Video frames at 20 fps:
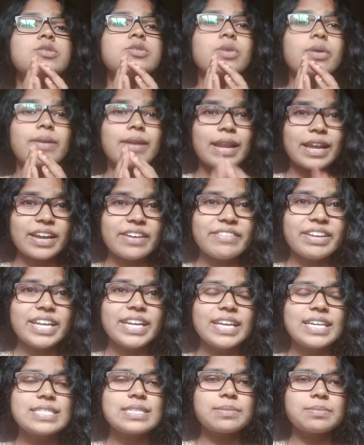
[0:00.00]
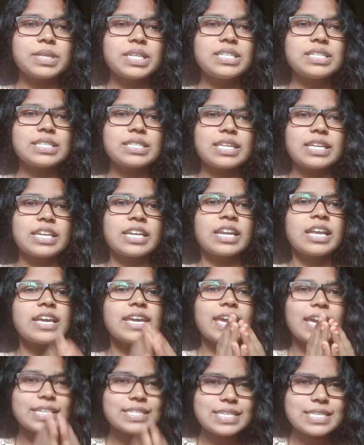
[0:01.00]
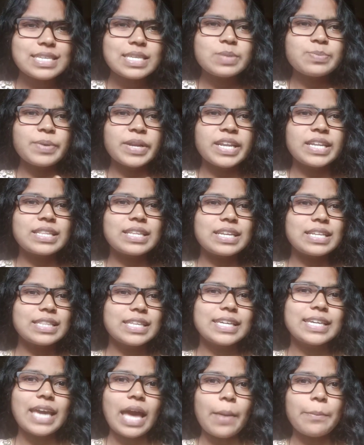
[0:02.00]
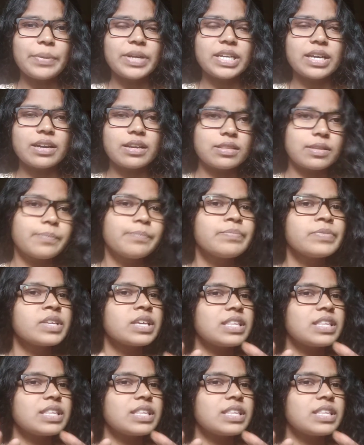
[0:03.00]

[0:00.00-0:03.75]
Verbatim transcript: ஸோ ரெக்கவரி டேஸ் அப்படின்றது என்னன்னா எக்ஸசைஸ் பண்றதுல இருந்து கேப் எடுக்கிறது